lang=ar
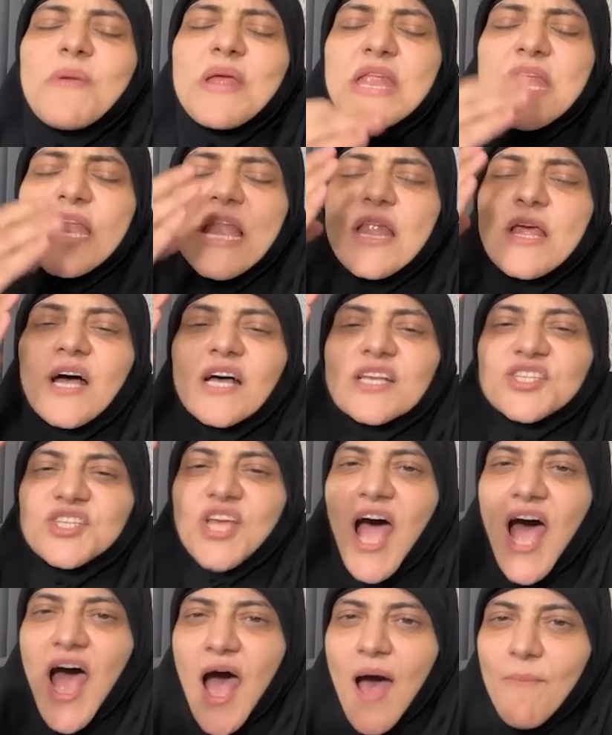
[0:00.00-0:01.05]
من
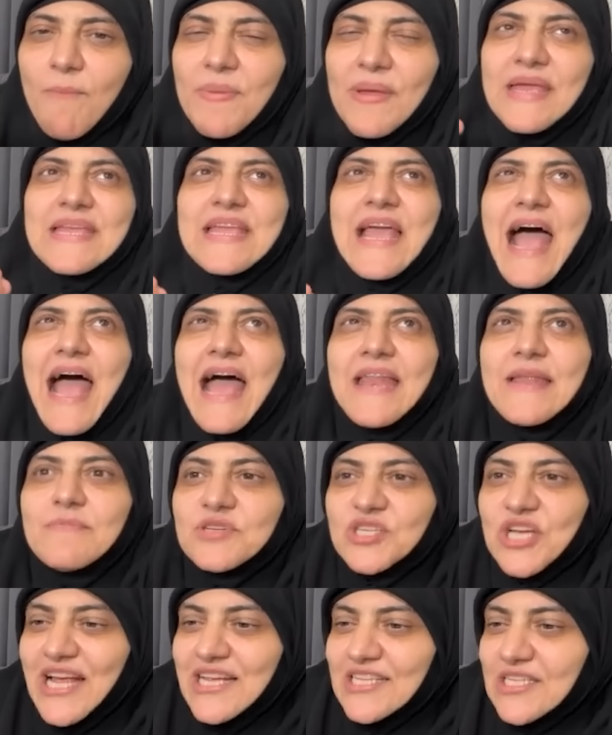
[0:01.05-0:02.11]
الاصحاب يعني
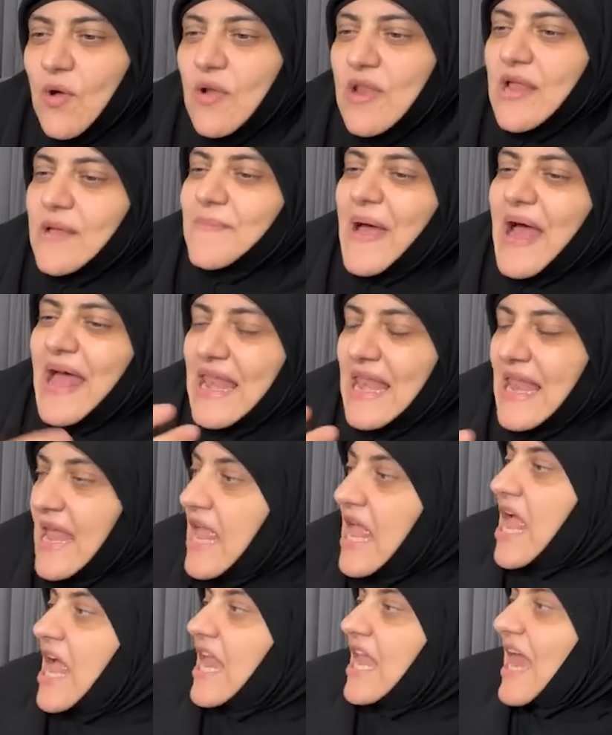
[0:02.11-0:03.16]
مش عايزه اقول لك بقى اللي...
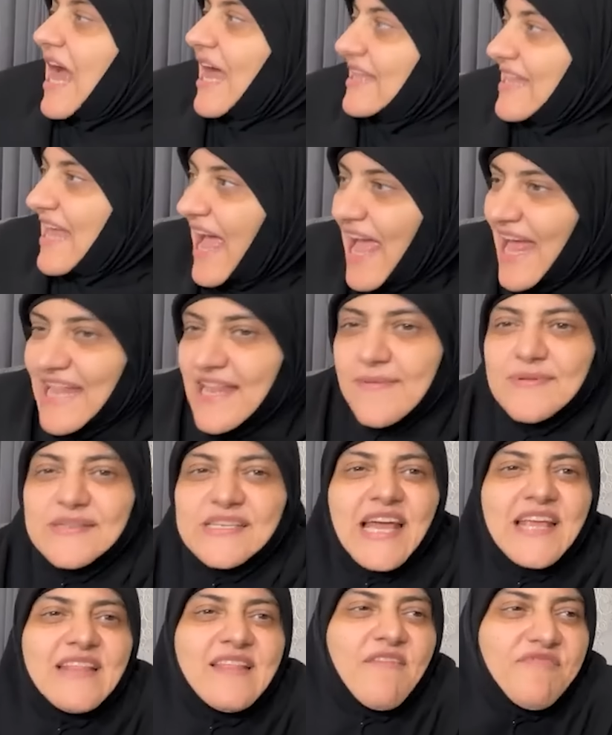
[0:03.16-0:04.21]
اللي عندها حد
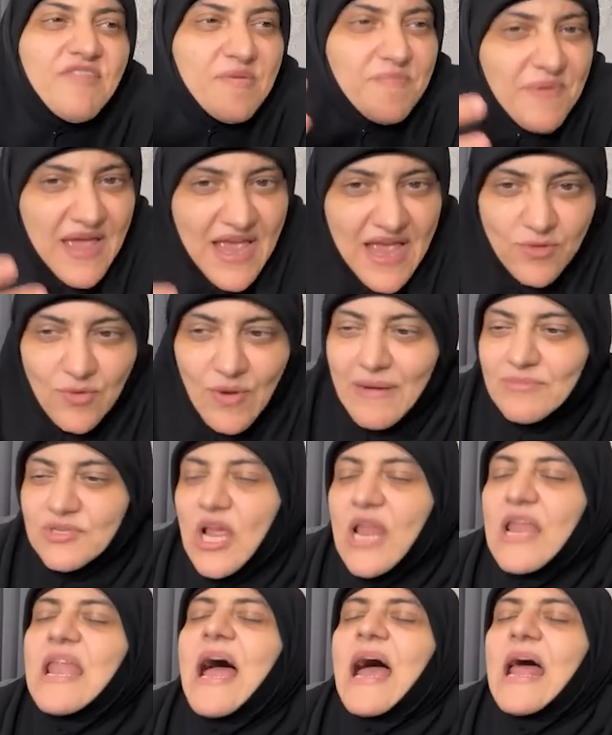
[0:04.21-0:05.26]
بيساعدها في البيت ولا
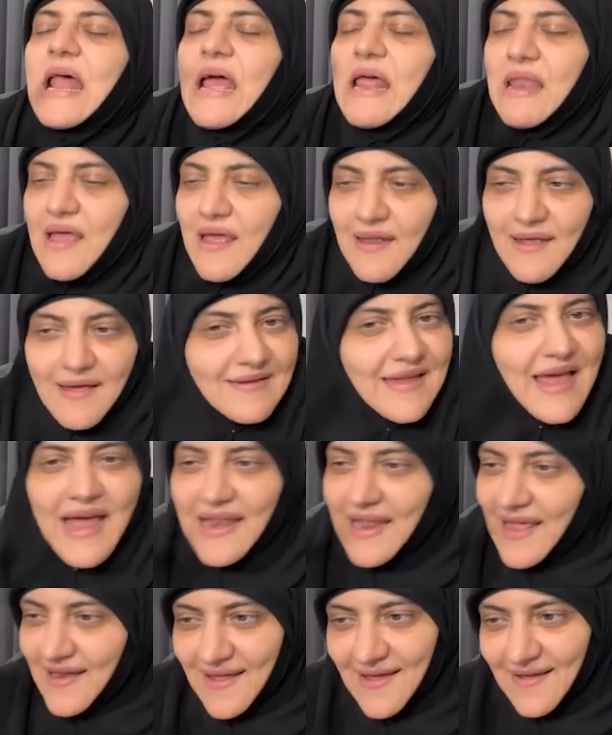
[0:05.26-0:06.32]
مش لا لا لا لا
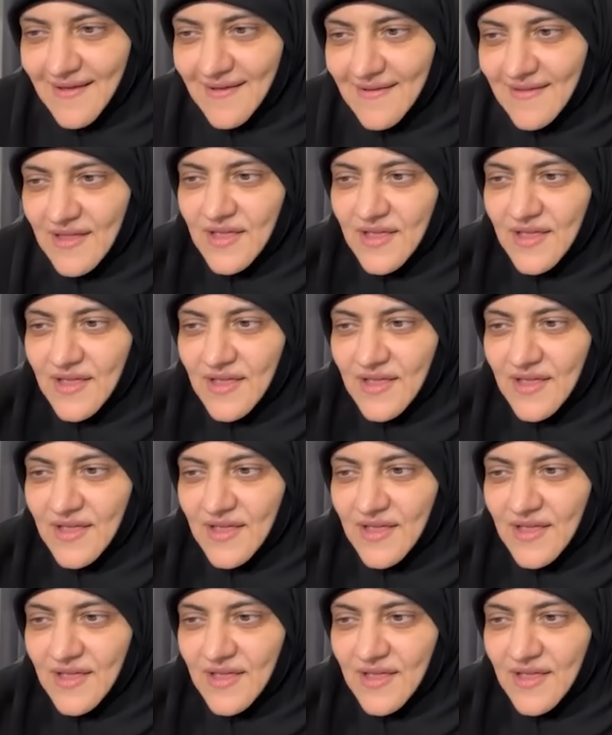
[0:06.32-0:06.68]
لا لا, لا.